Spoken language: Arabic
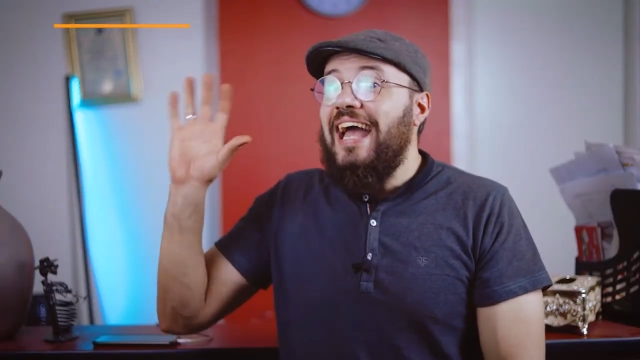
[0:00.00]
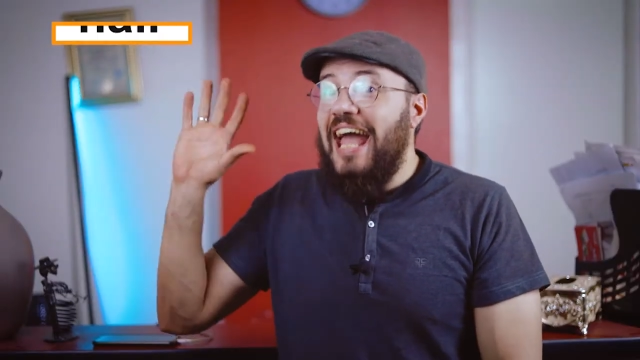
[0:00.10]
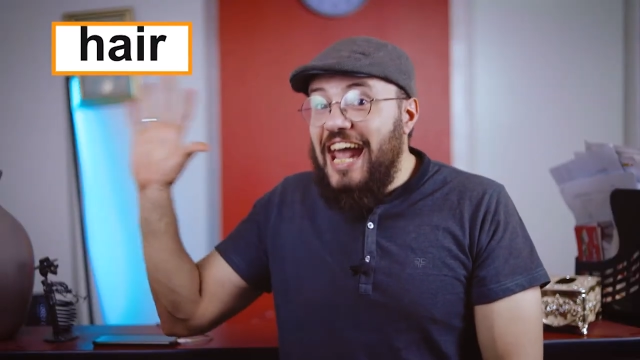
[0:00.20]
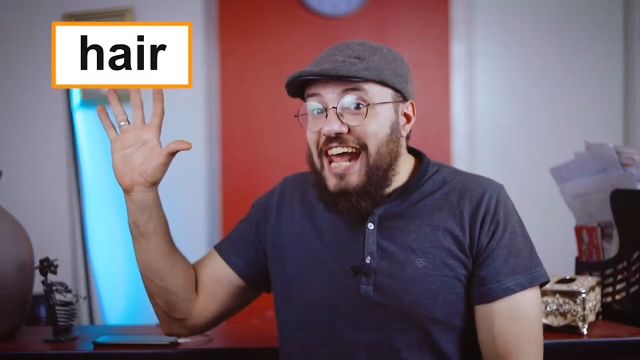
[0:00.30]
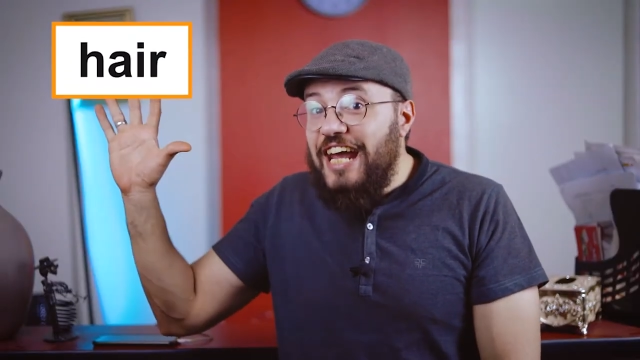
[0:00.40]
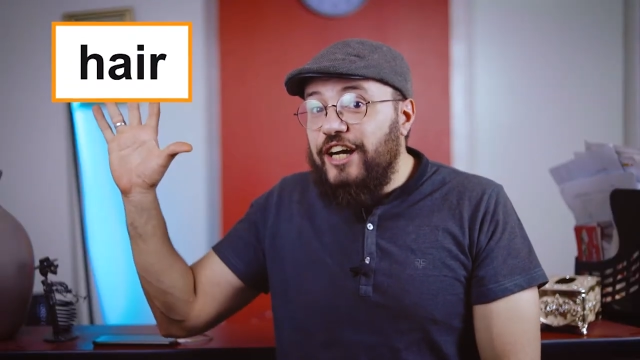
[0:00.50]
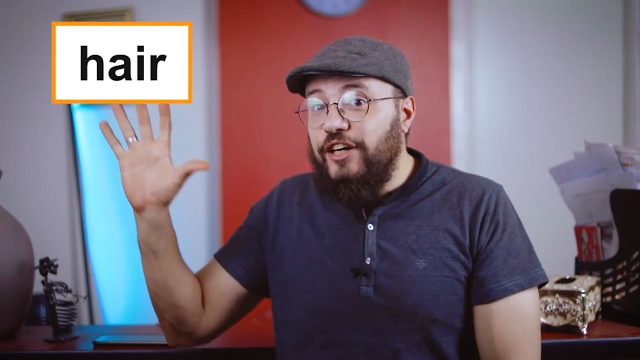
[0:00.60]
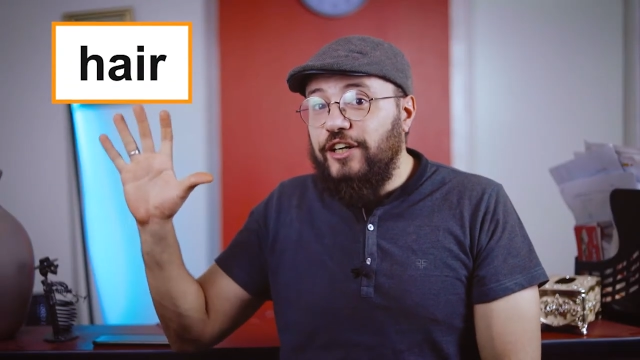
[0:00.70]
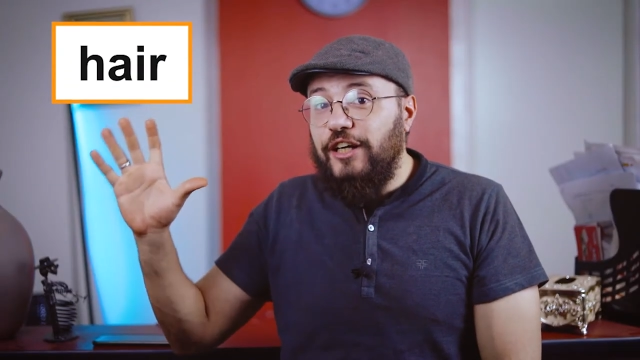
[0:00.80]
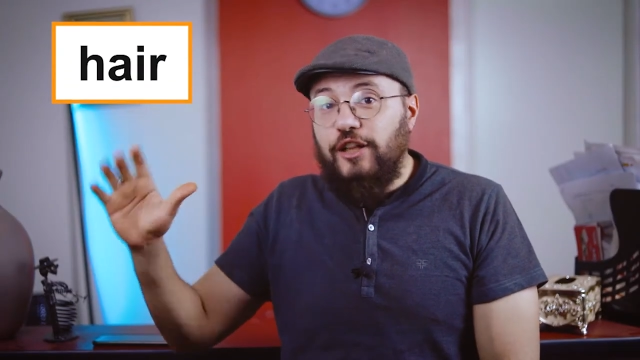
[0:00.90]

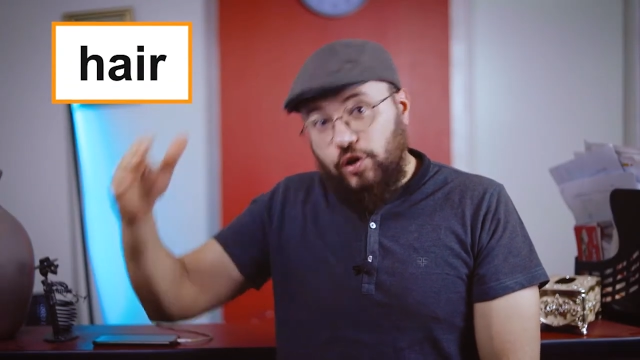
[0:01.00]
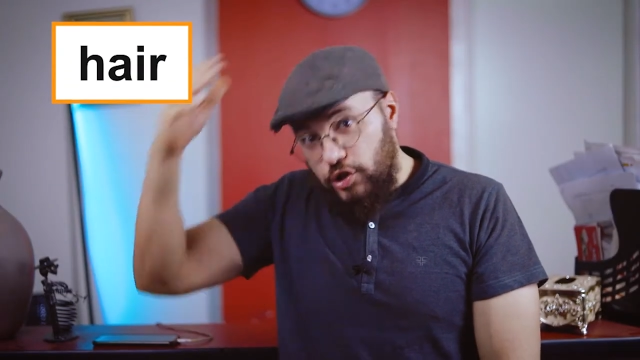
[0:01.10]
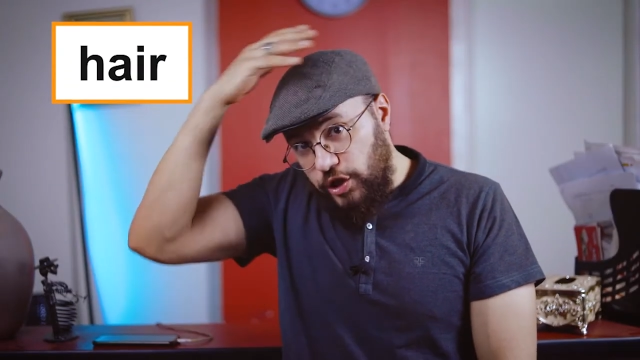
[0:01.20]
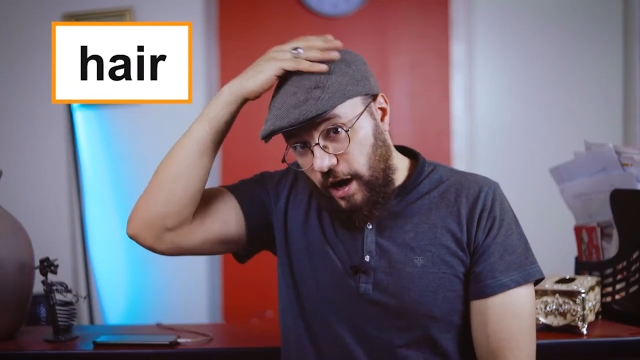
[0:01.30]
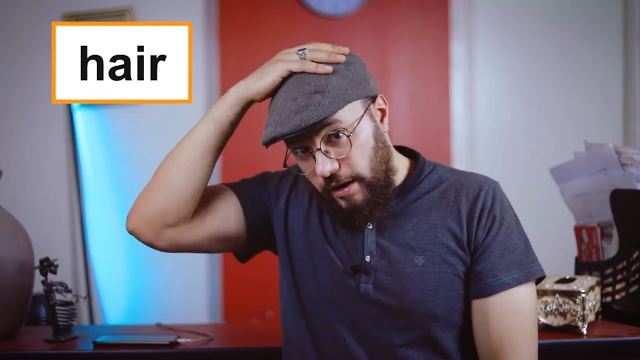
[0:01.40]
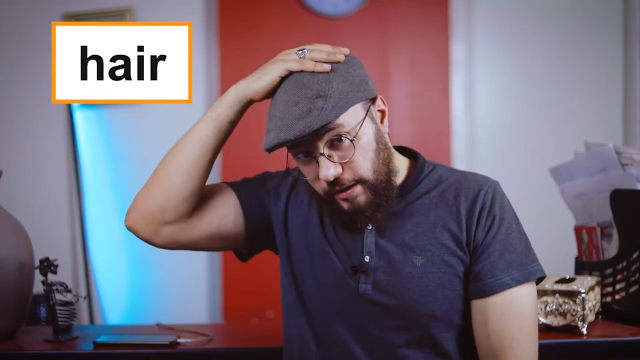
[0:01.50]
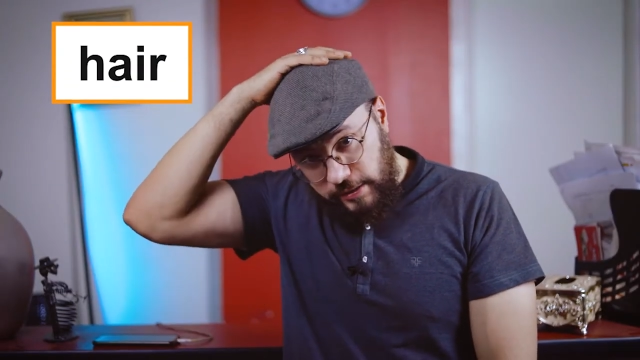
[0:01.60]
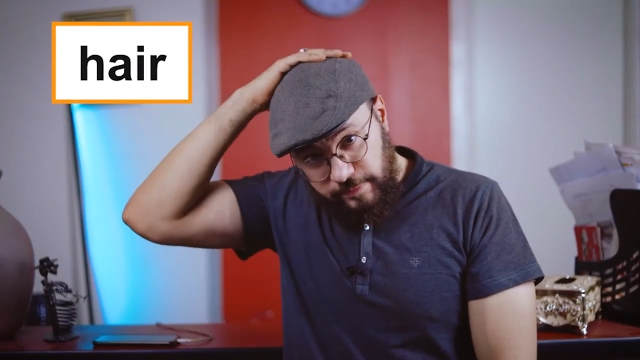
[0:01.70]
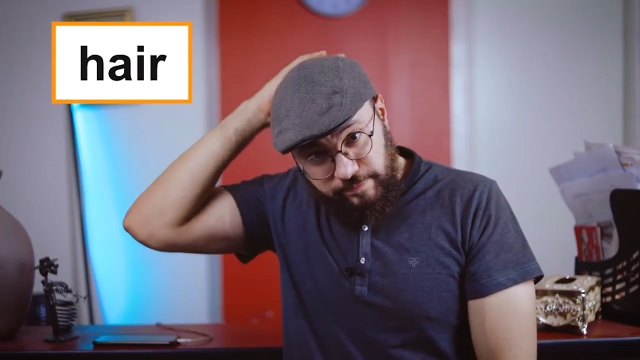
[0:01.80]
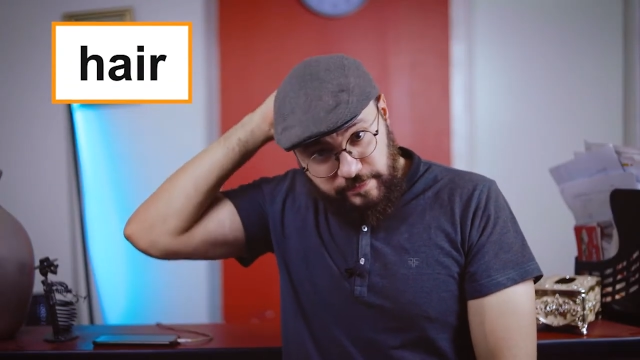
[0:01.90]
hair اللي هو شعر
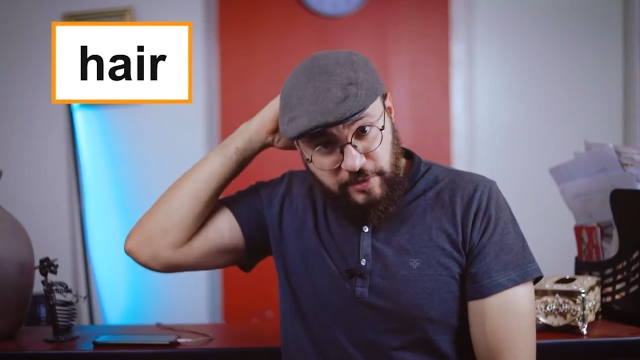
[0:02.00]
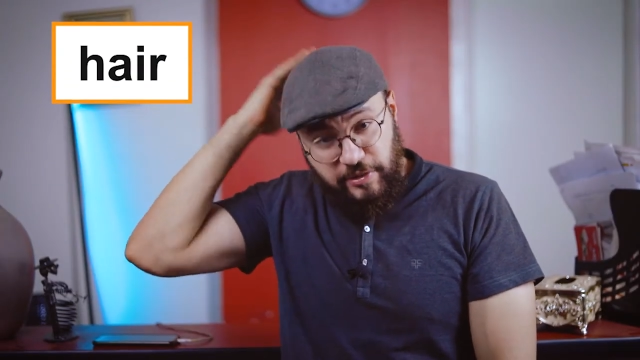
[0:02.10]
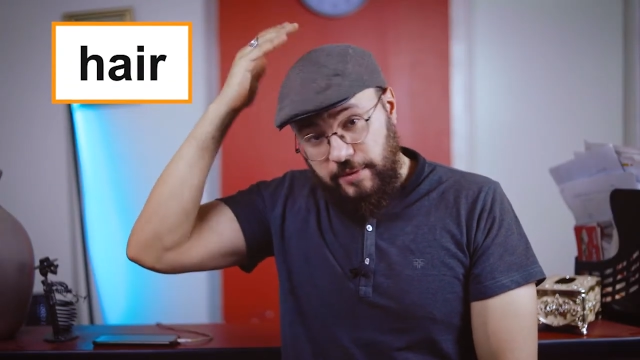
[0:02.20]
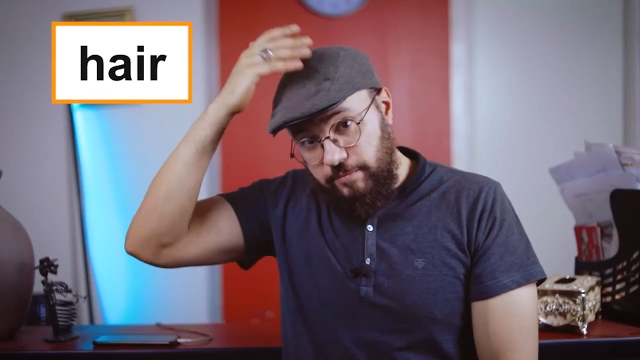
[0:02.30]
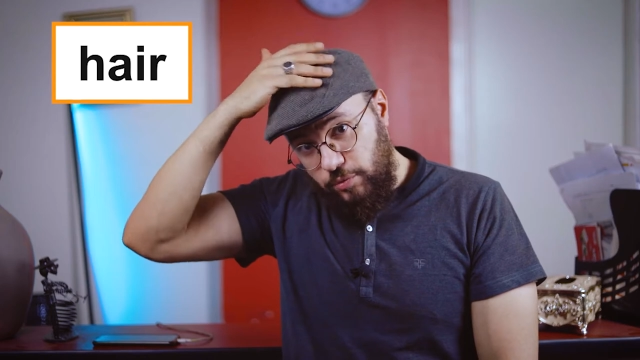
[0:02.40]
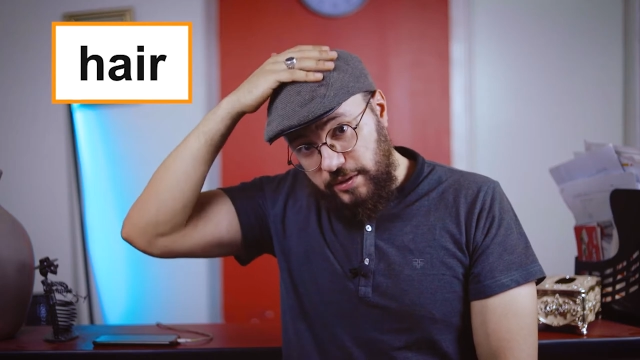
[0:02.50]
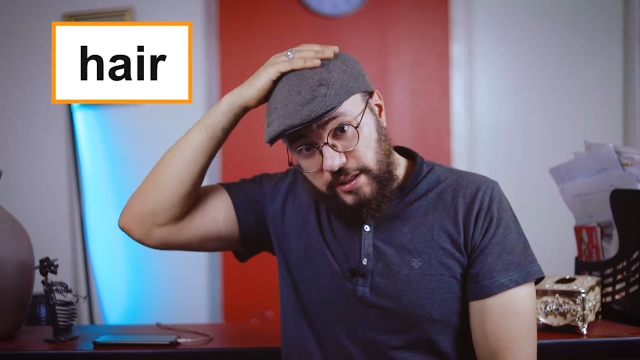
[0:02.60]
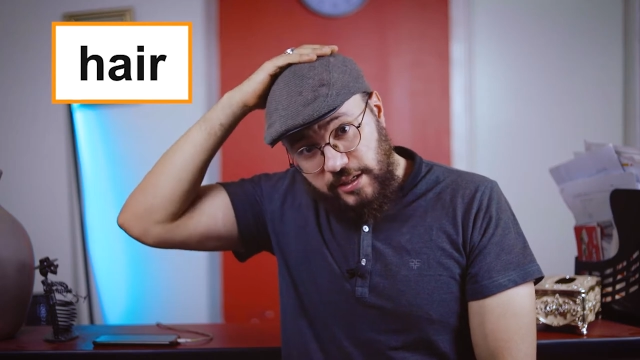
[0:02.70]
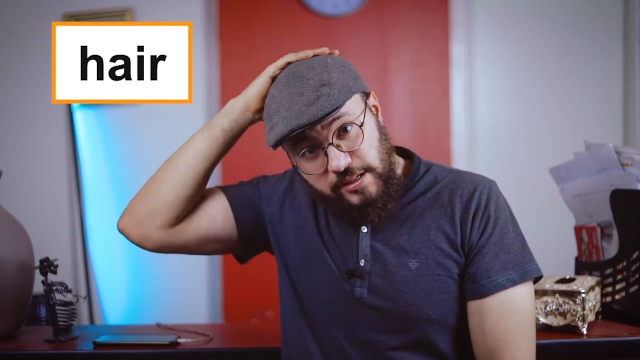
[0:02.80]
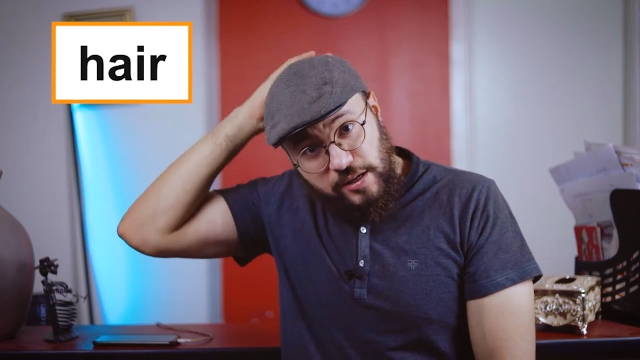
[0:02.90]
انت فاهم وما
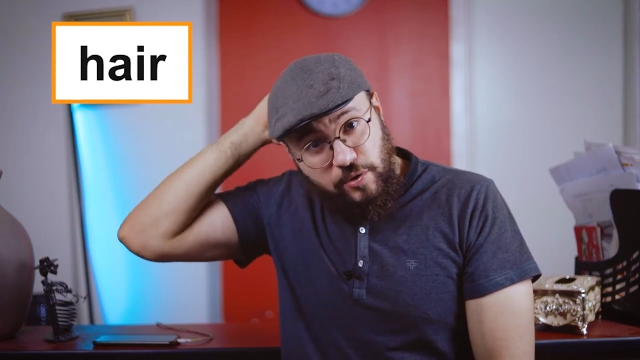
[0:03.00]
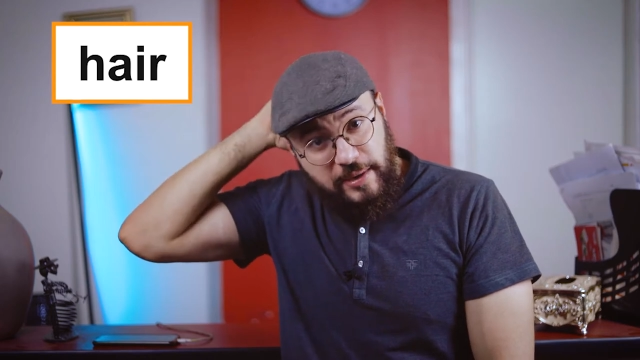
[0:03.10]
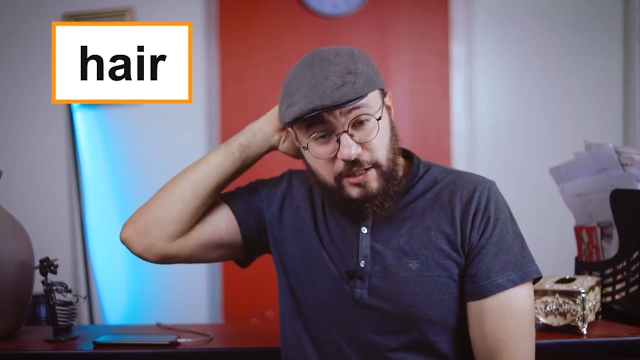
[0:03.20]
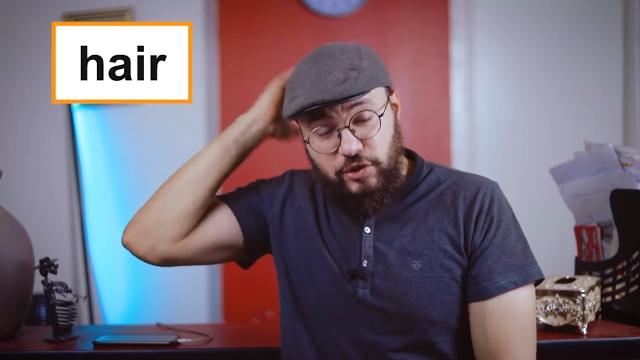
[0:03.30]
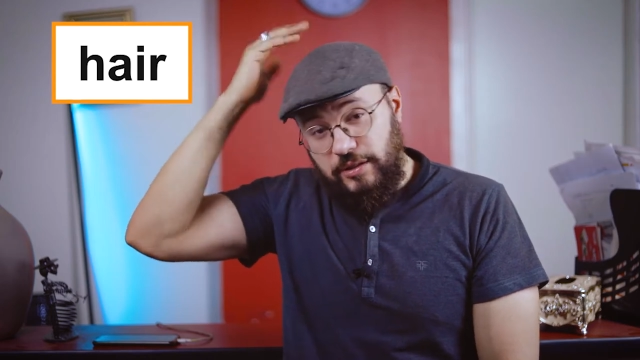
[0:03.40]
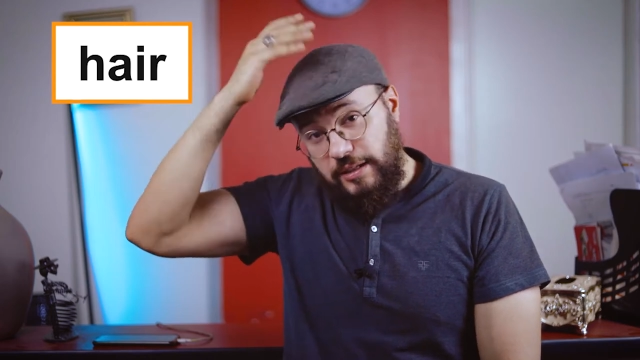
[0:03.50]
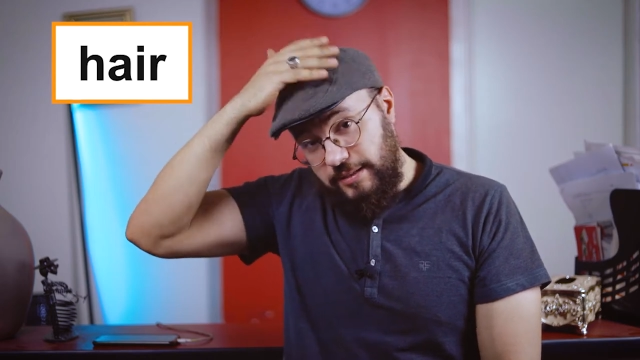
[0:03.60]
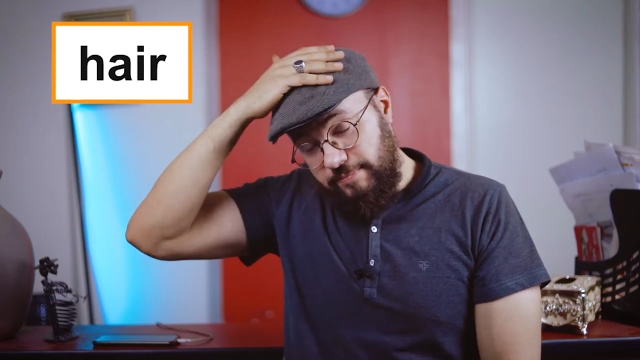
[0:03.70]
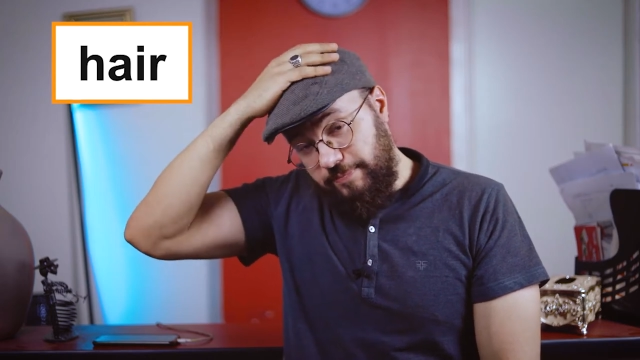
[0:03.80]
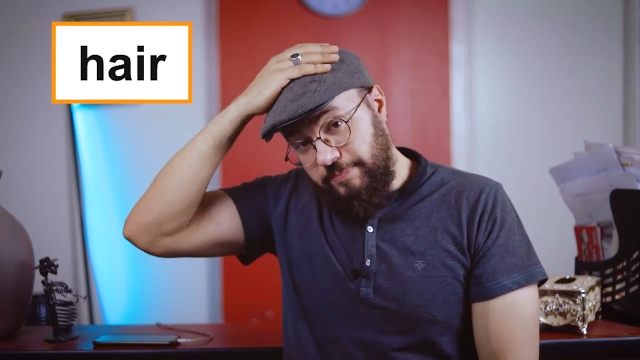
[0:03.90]
تركزش قوي معايا عشان انا